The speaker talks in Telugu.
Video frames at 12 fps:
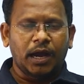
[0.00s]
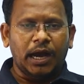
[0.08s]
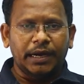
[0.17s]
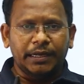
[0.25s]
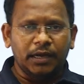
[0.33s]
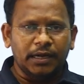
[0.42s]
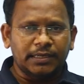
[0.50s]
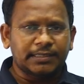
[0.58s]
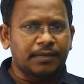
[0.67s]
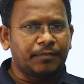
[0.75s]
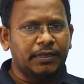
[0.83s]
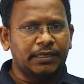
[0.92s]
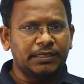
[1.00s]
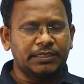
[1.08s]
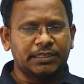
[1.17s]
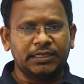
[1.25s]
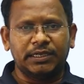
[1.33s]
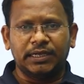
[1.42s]
ఆ నిధులకు
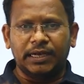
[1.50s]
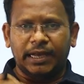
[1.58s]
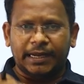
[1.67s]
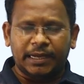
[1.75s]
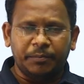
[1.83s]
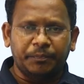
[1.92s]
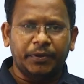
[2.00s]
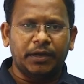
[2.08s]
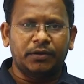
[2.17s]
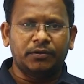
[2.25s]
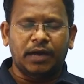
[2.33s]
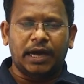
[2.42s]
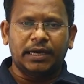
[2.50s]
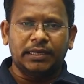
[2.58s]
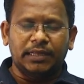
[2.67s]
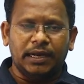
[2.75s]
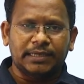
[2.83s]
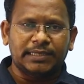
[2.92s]
సంబంధించి లెక్కింపులను ఆ
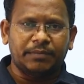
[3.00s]
నిధులకు